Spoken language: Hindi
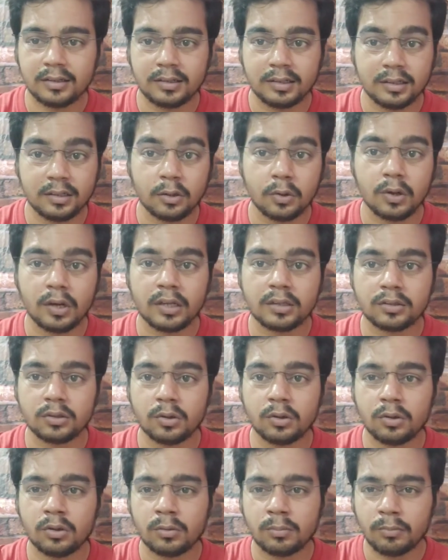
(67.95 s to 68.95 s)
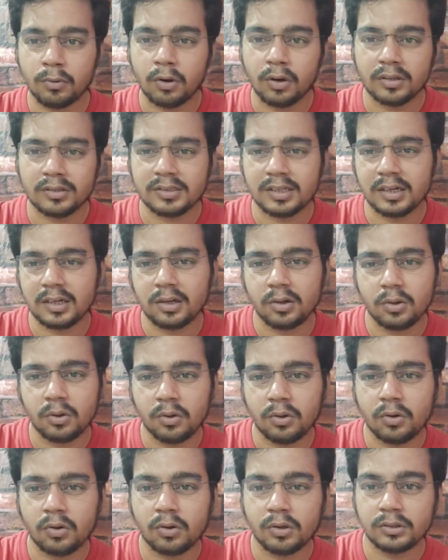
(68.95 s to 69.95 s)
लिखोगे तो बहुत सारे
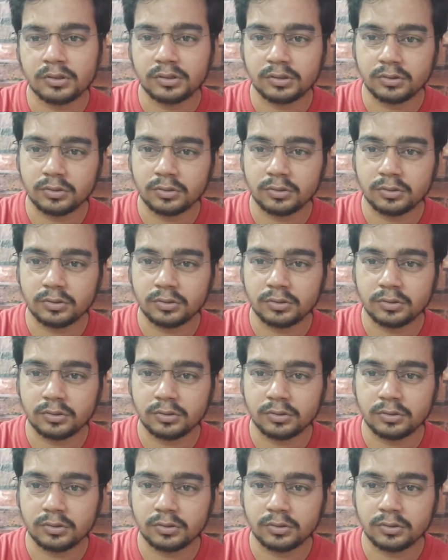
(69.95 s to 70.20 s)
लोगों को